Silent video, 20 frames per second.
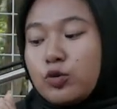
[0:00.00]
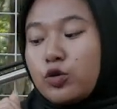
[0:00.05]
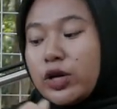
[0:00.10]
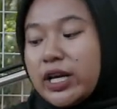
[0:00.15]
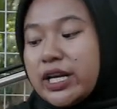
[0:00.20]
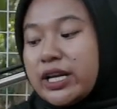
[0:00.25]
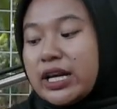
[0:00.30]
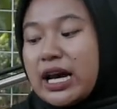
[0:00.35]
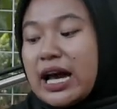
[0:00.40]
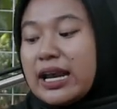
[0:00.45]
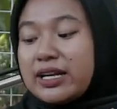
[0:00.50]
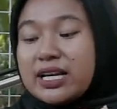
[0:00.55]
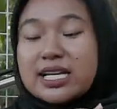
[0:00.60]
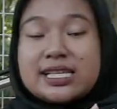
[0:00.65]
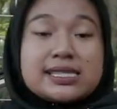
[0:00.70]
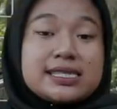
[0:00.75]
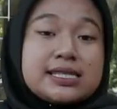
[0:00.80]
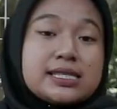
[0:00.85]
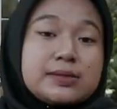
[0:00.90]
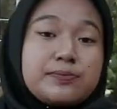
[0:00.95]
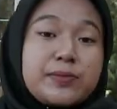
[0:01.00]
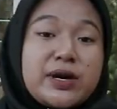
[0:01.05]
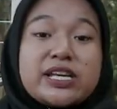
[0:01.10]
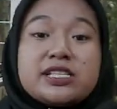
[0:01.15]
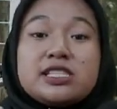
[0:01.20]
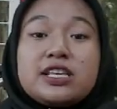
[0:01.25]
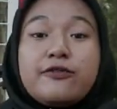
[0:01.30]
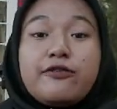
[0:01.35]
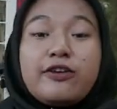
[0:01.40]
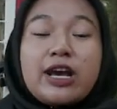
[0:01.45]
Mungkin karena
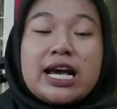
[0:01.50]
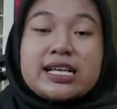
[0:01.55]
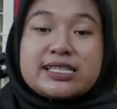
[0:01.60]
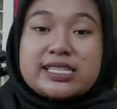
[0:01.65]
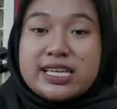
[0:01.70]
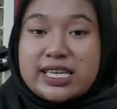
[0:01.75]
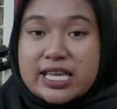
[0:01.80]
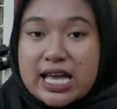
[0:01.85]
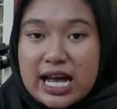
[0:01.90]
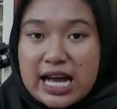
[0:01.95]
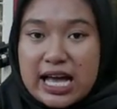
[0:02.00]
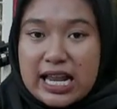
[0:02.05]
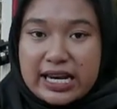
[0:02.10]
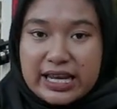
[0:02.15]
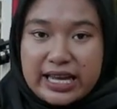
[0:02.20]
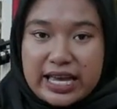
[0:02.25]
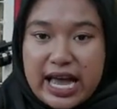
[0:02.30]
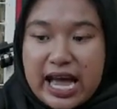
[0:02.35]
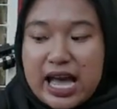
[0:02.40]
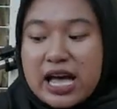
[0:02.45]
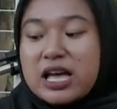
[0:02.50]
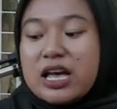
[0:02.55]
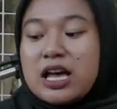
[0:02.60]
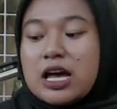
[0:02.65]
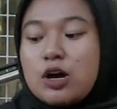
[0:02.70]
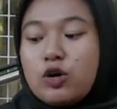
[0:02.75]
spesifikasinya kali ya.